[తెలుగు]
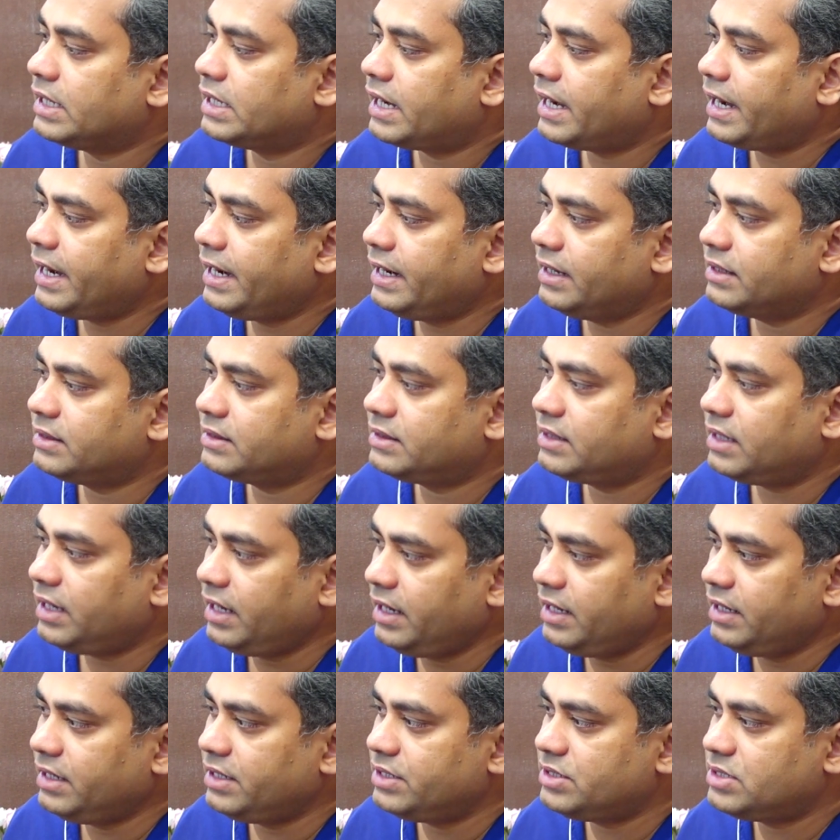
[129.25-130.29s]
గ్రేడ్
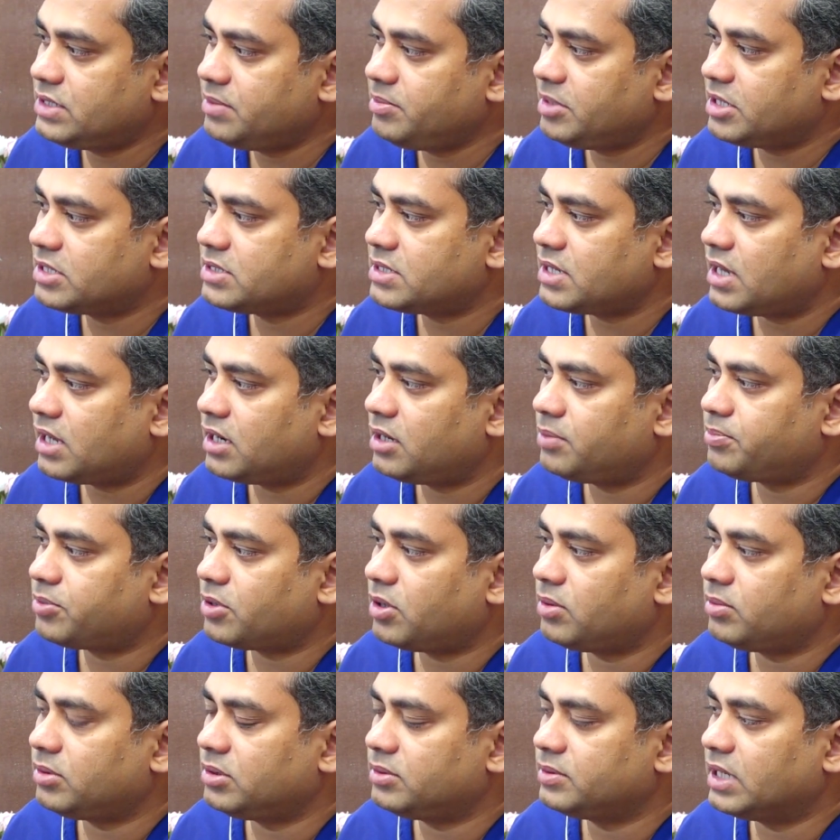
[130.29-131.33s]
త్రీ నుంచి మీకు చాలా
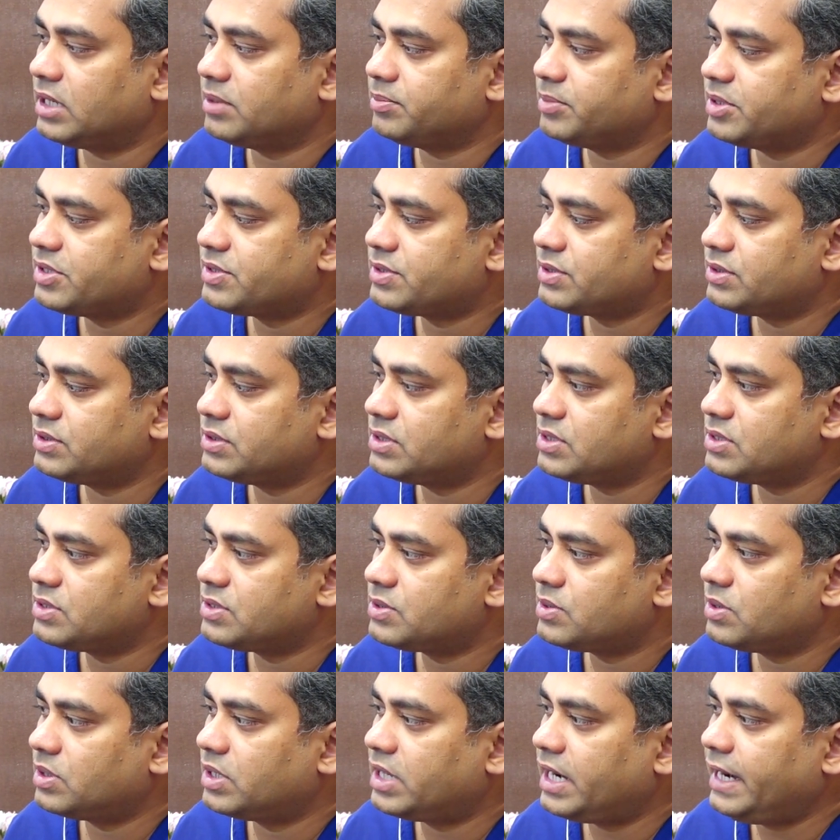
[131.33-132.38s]
ప్రాబ్లం కనిపిస్తుంది
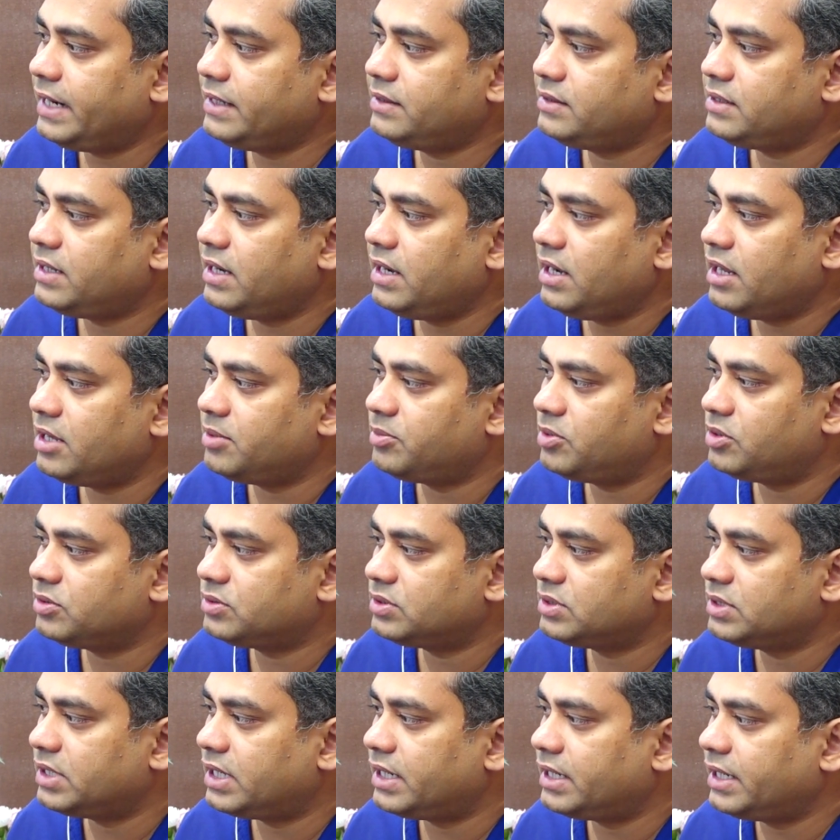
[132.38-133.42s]
సో గ్రేడ్ త్రీలో
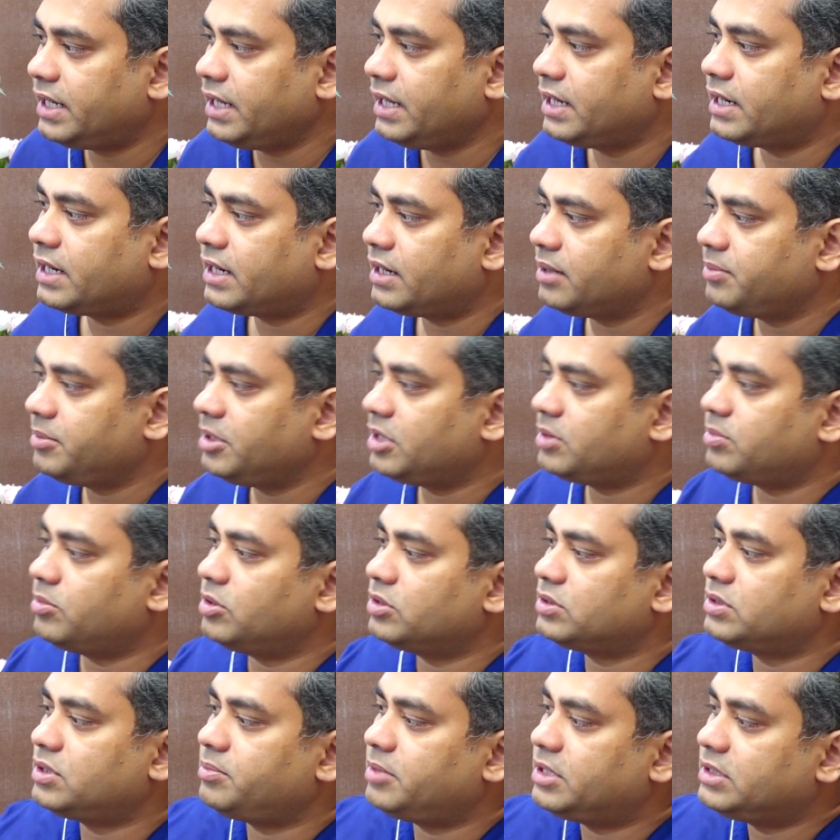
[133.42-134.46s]
ఏమవుతుందనంటే ఇక్కడ మీకు
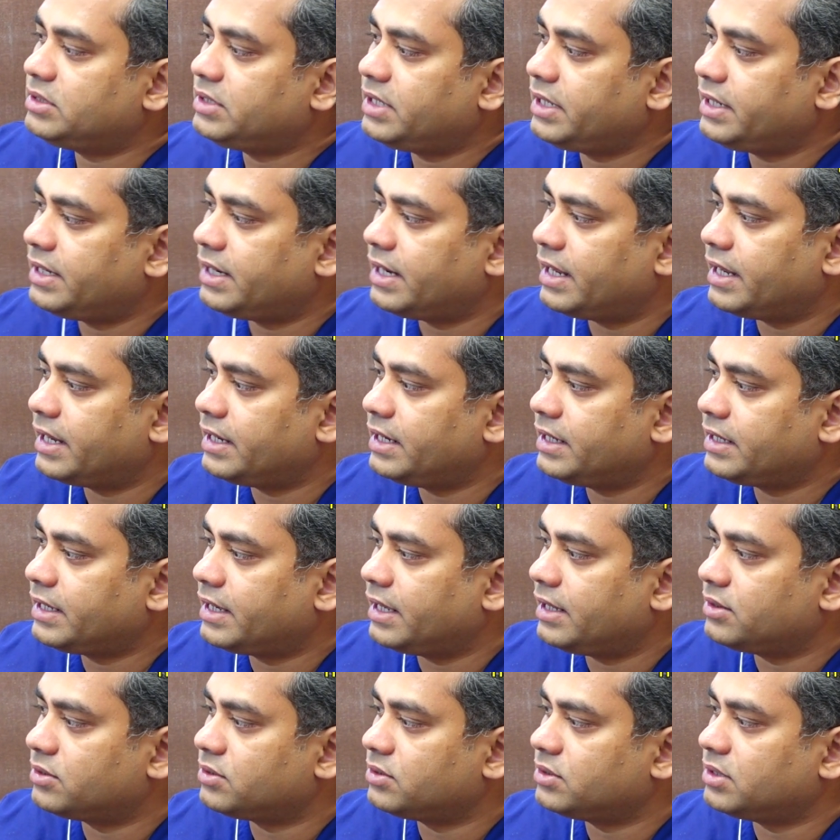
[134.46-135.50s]
మొత్తం అంతా ఇట్లా వెనక్కి
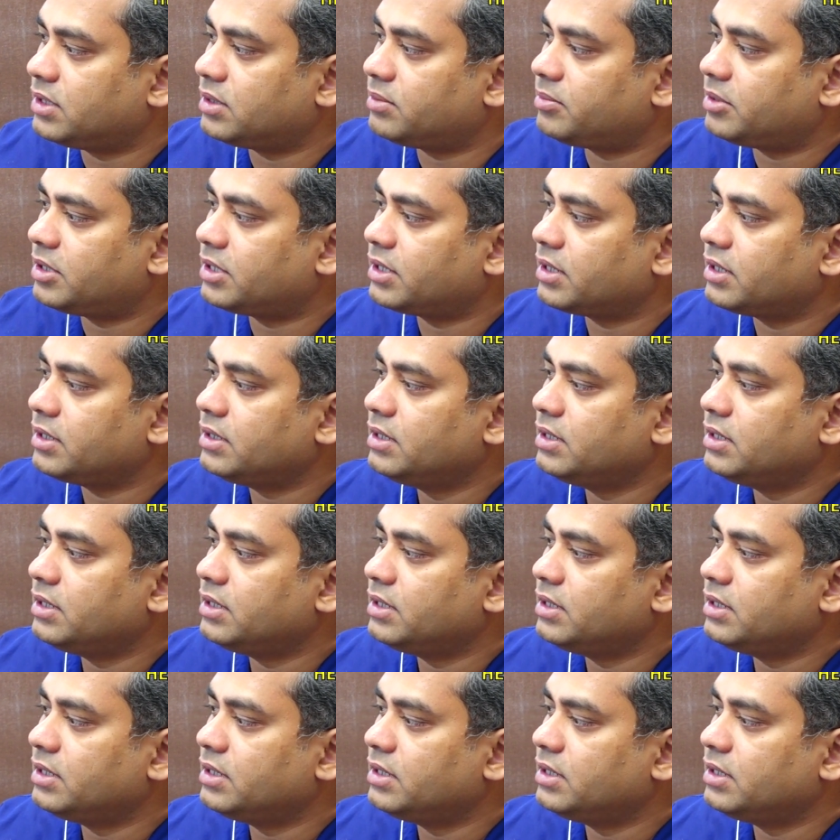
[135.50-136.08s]
వెళ్తుంది అనమాట